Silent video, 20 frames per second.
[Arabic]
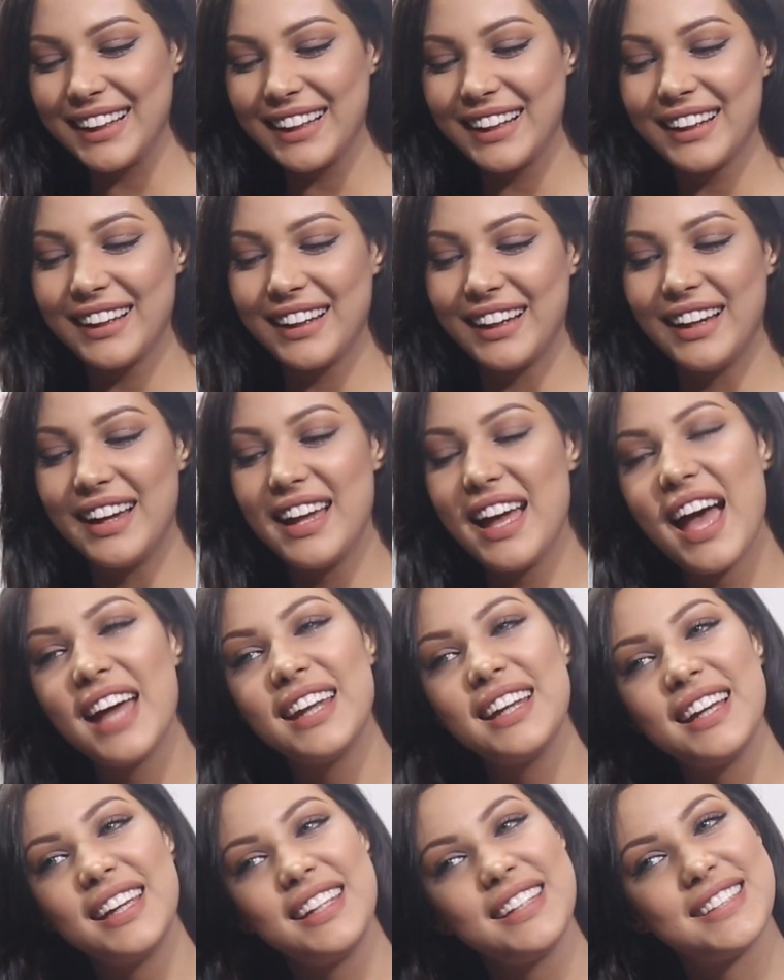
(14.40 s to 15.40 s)
آه
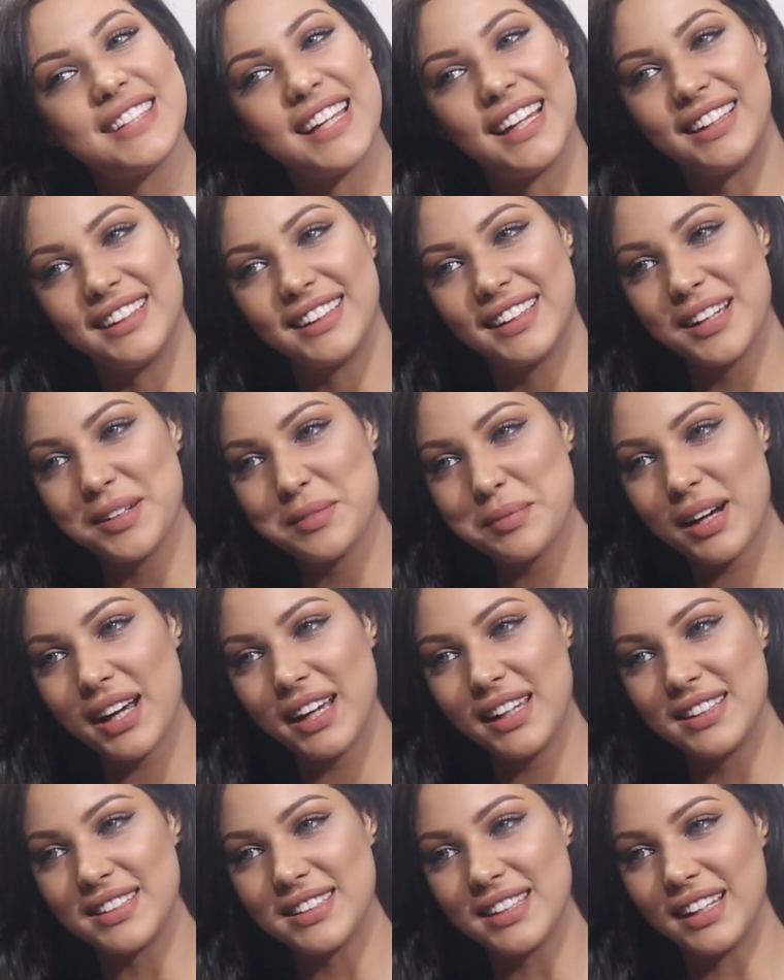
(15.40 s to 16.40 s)
انا انسان
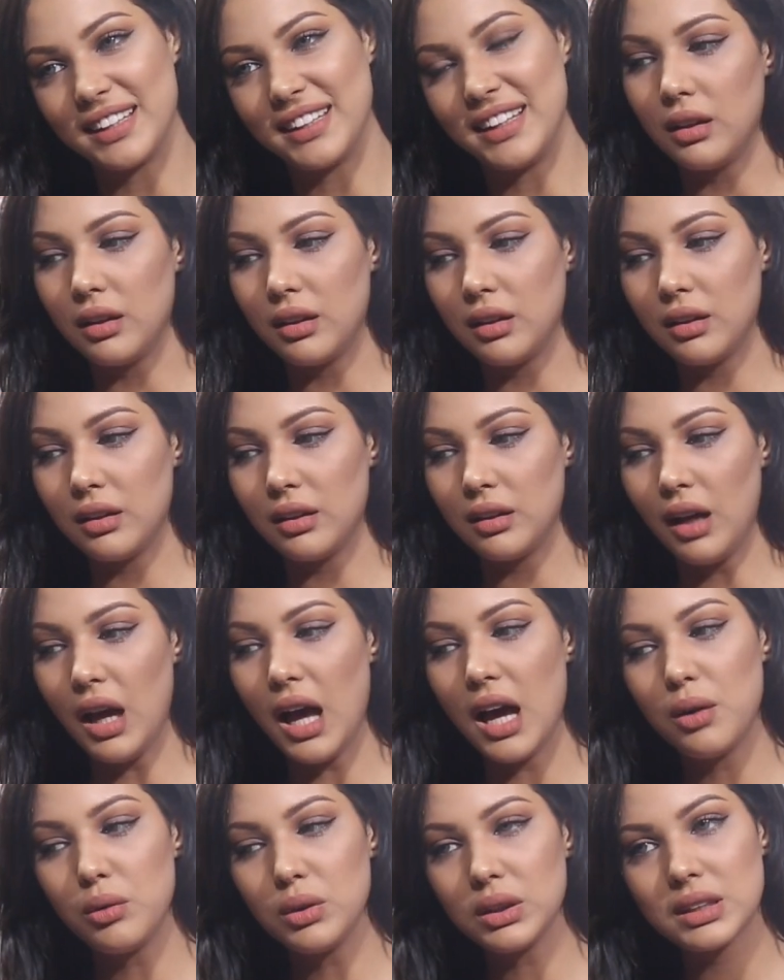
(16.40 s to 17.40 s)
كنبقى انساني آه
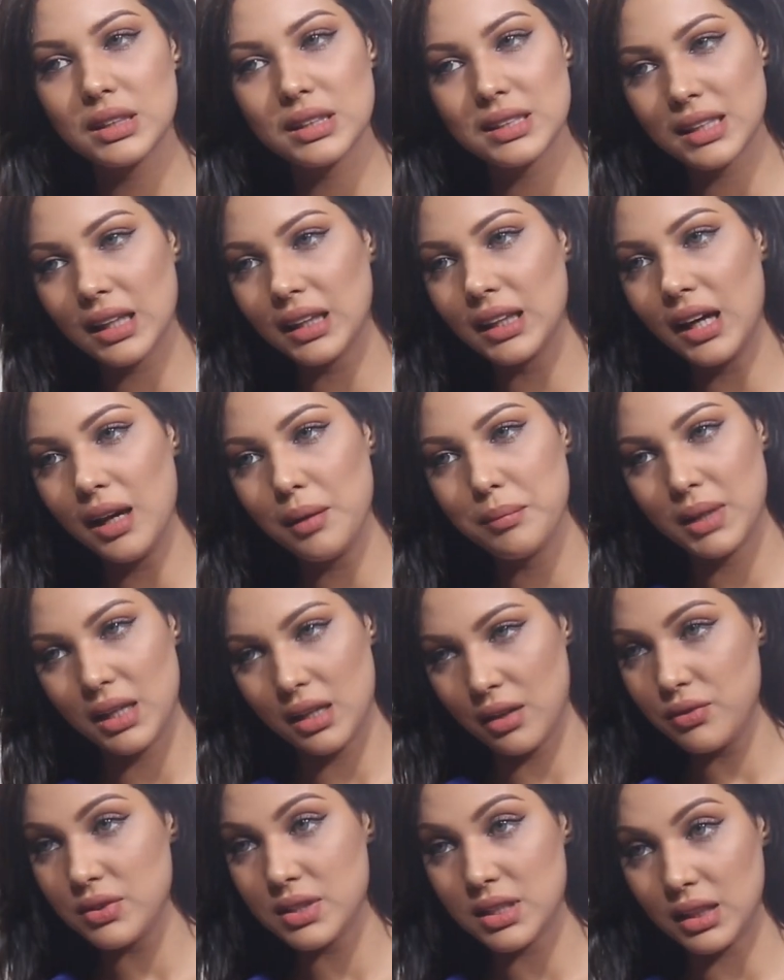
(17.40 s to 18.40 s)
حاولت نصلح من
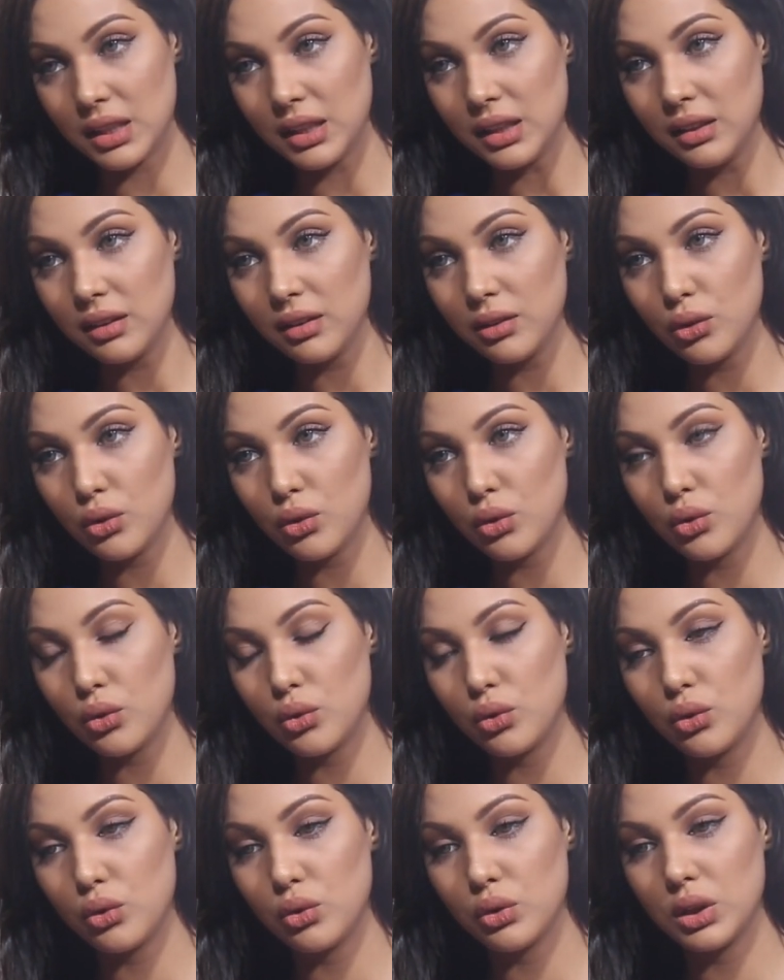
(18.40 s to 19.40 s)
نفسي
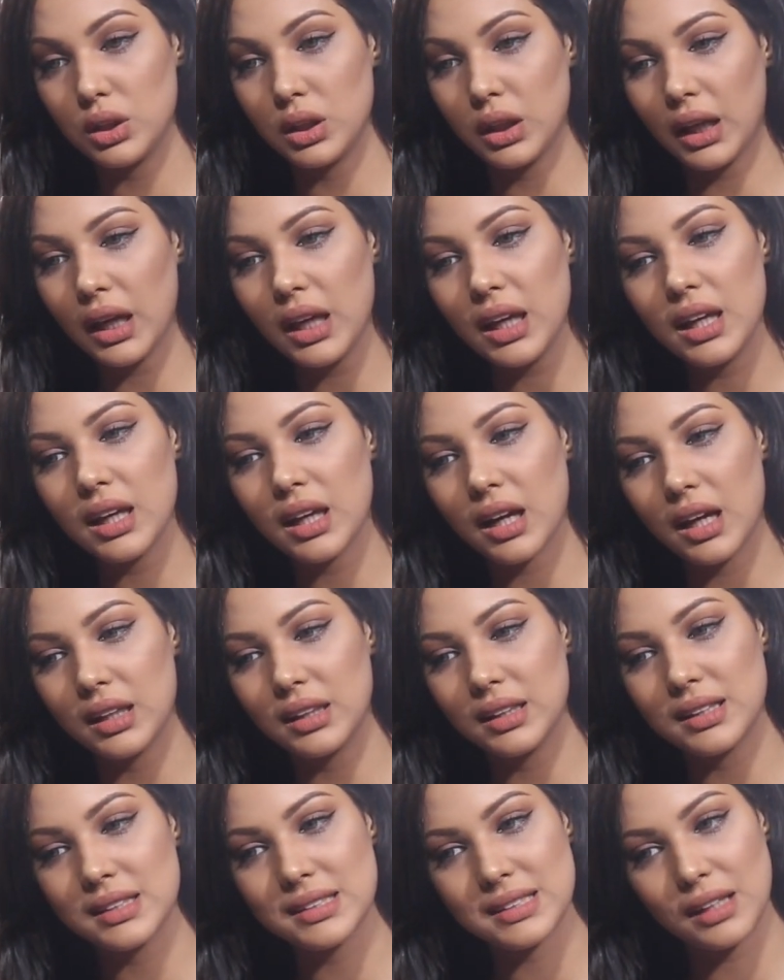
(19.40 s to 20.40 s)
ونغير
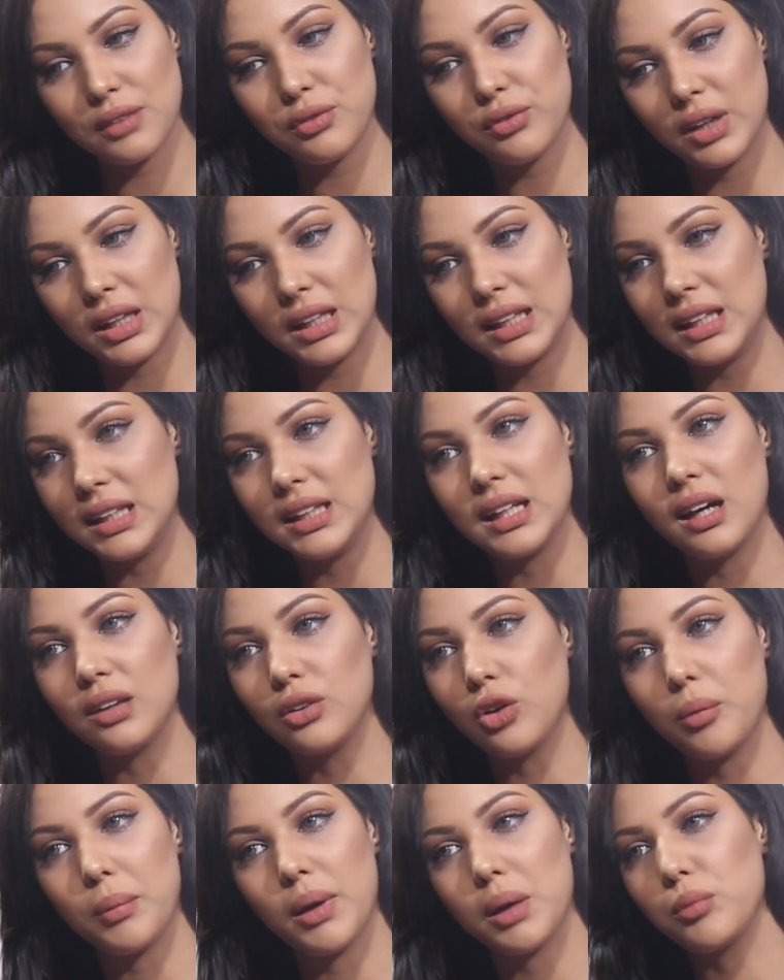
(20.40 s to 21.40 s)
هذيك الصفه اللي هي
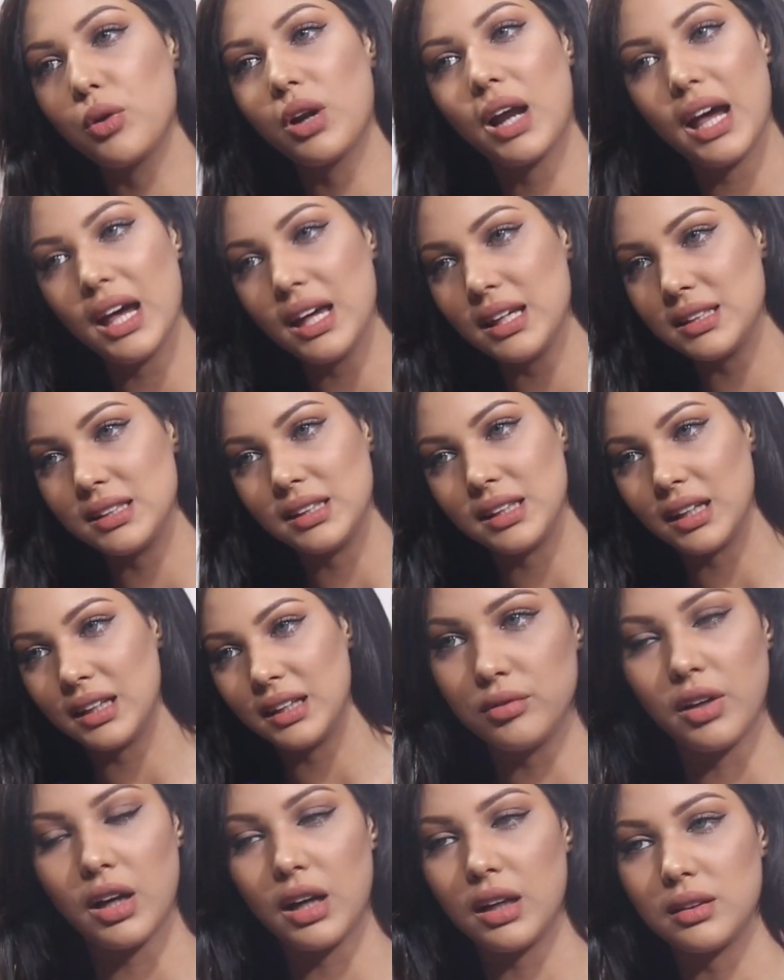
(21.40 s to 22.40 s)
نورمالمون عاديه لي
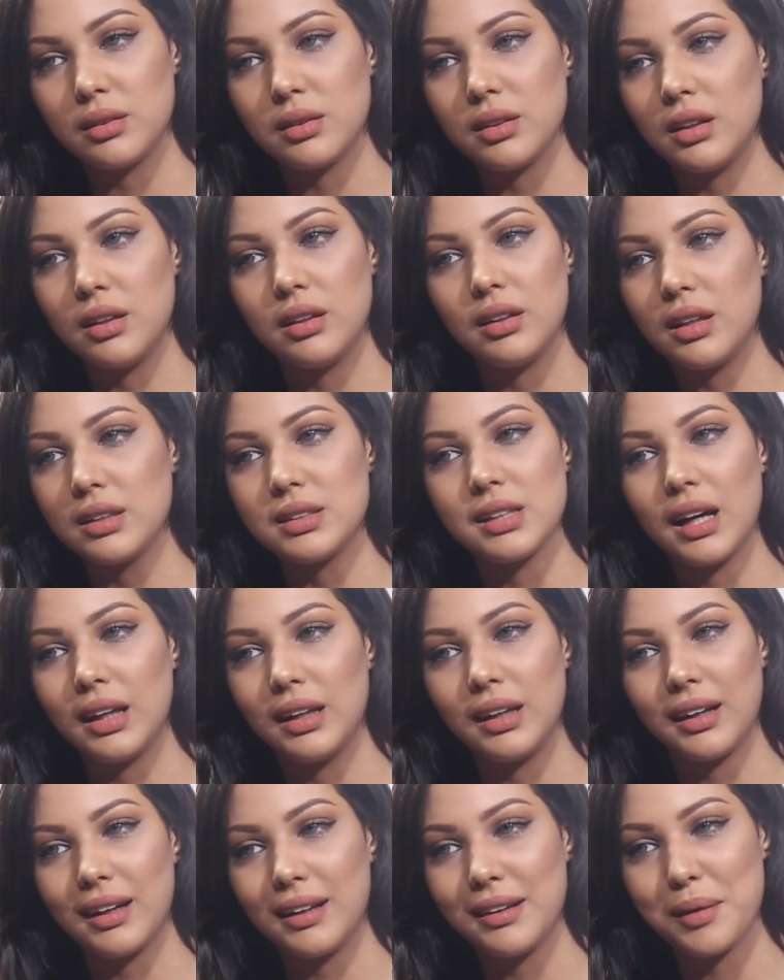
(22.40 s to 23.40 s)
فقط لا
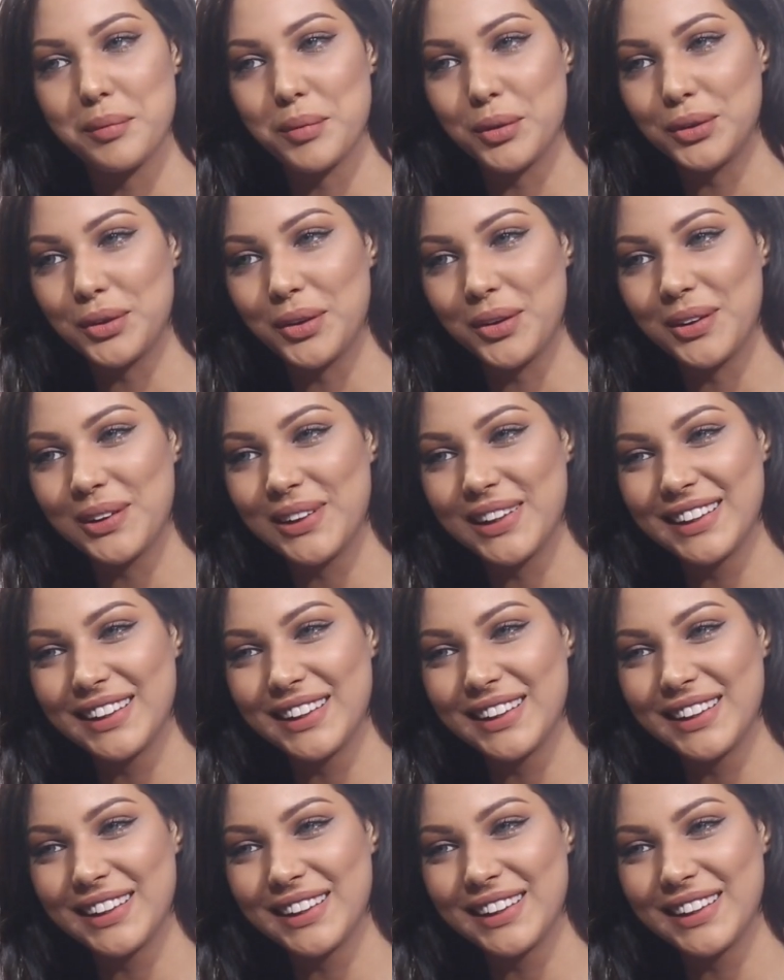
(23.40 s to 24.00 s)
تعليق على الموضوع